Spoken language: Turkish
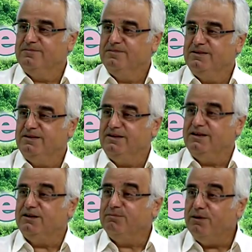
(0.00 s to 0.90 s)
Deneme,
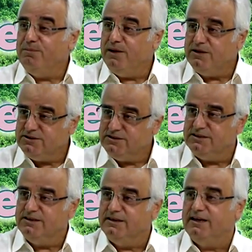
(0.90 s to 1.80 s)
25 kontrol,
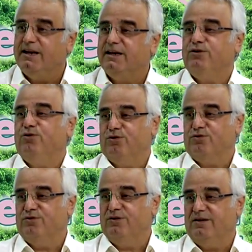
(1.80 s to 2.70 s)
yıl evet.
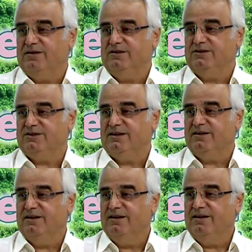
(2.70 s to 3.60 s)
gerekiyor arkadaşlar.
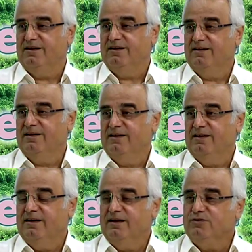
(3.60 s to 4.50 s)

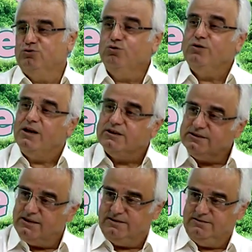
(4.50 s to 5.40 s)
Çoğu
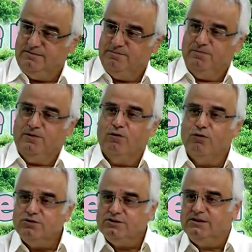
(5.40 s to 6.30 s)
ilaçların
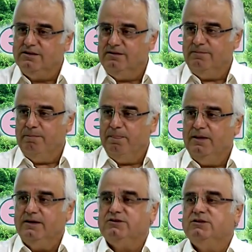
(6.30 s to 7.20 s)
orijini,
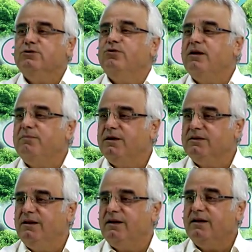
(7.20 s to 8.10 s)
içinde olan
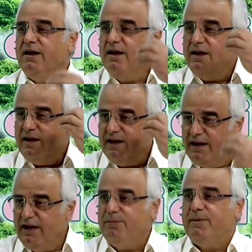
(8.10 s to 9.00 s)
maddeler
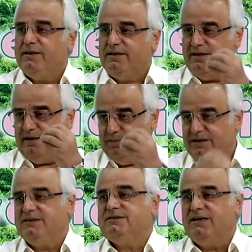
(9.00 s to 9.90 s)
elbette
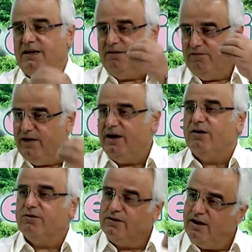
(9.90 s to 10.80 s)
bitkisel
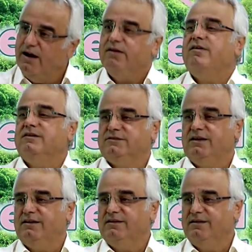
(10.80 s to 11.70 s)
veyahut da
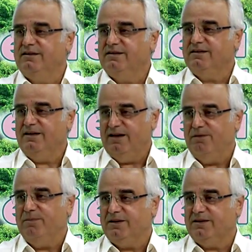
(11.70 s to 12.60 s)
hayvansal.
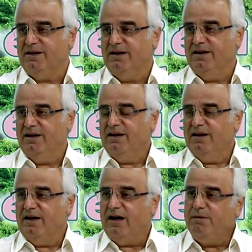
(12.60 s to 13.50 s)
Elbette.
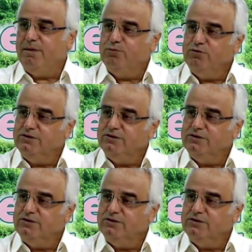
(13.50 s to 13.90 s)
Ama bunun